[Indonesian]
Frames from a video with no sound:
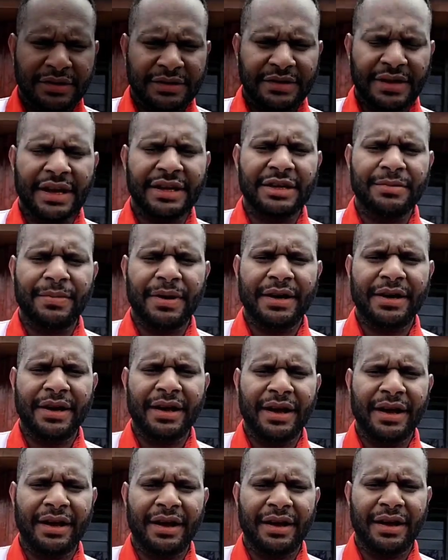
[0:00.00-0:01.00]
Yang
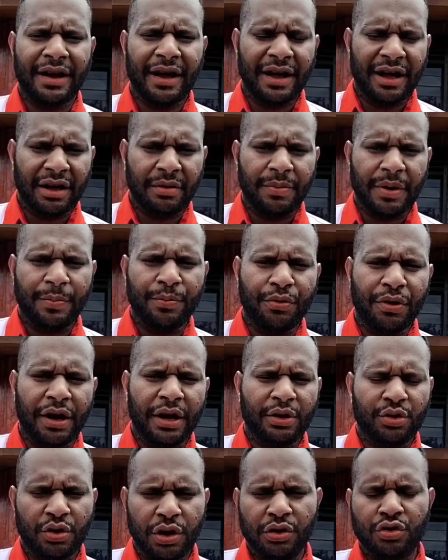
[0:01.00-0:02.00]
dimana akan ke
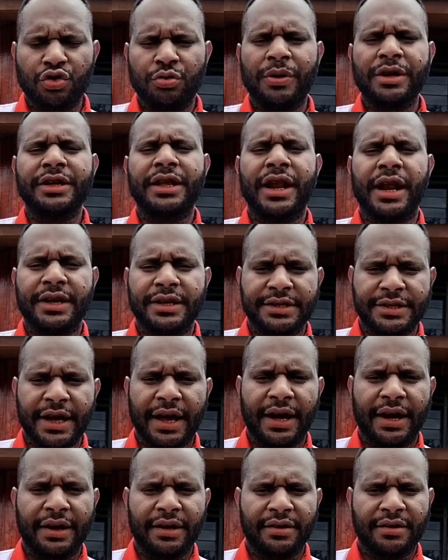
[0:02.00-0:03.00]
Papua, tuan rumah Jalan
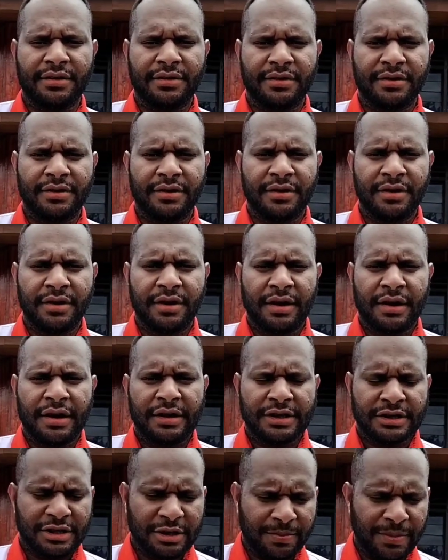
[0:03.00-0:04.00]
Nijaya
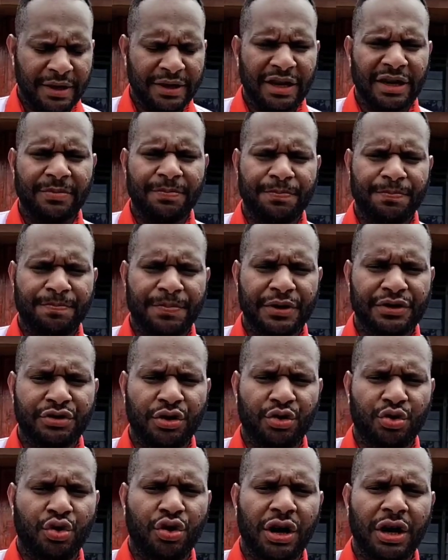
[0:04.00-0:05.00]
sebagai
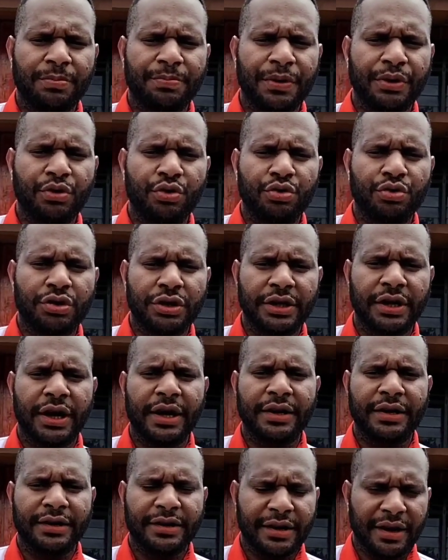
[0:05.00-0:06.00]
percontohan
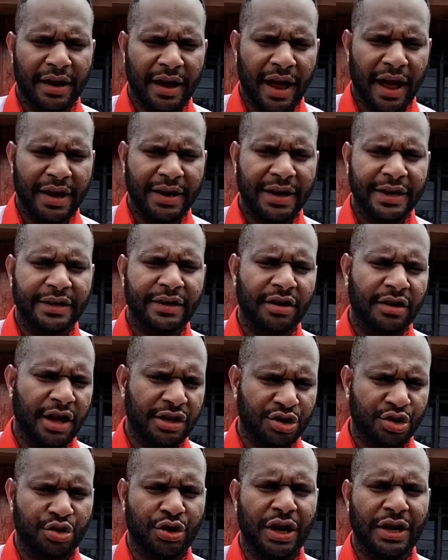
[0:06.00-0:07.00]
pengguntingan agenda
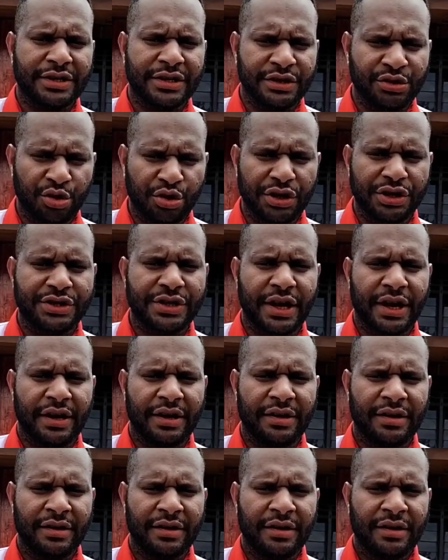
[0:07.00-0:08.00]
nasional se-Indonesia.
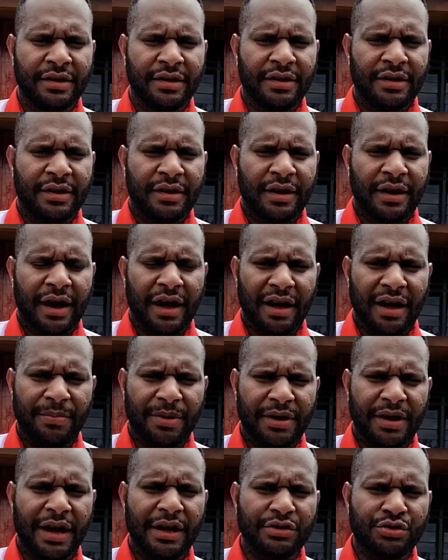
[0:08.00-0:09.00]
Akan
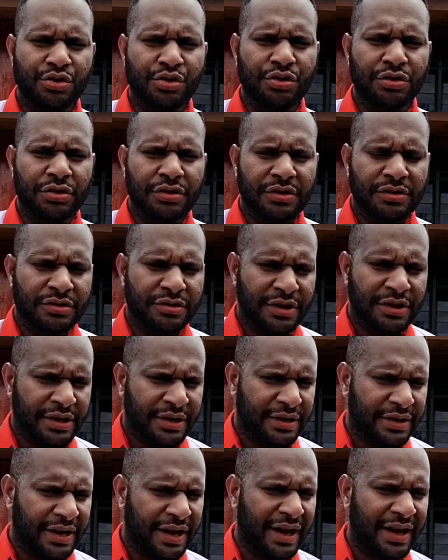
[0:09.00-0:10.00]
berlangsung
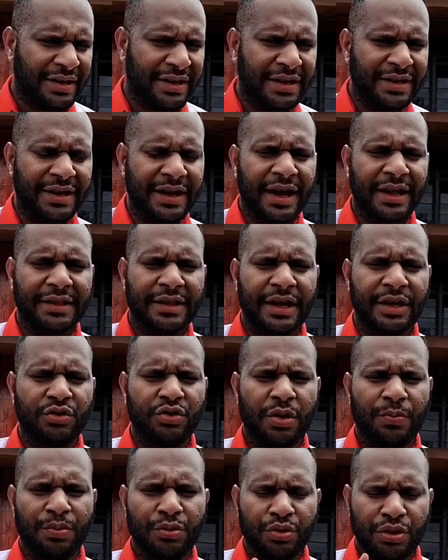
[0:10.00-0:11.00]
setelah kegiatan
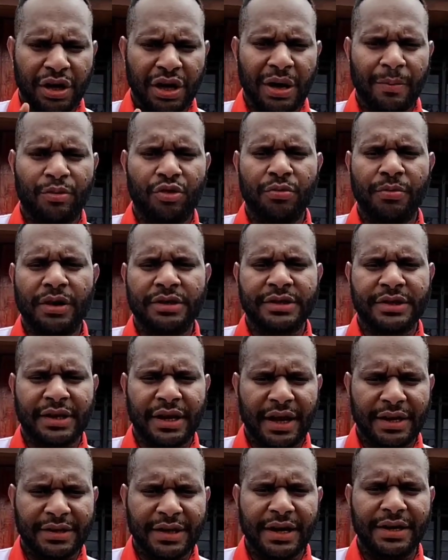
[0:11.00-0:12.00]
20 rehab rumah
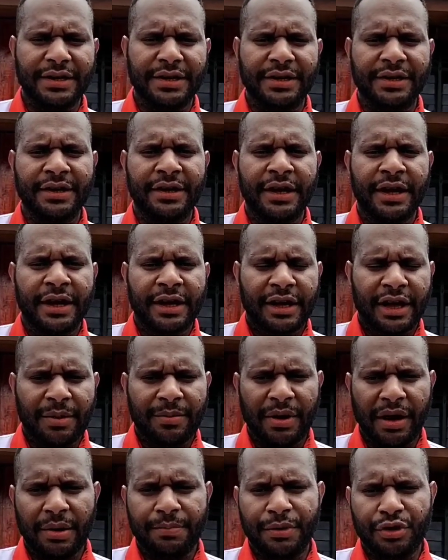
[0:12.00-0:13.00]
setelah jadi,
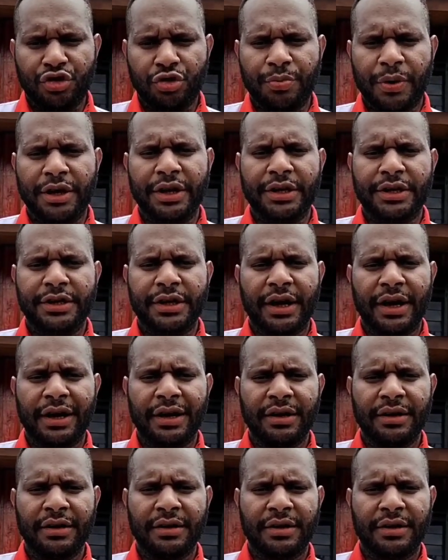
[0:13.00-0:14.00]
kami akan bentuk panitia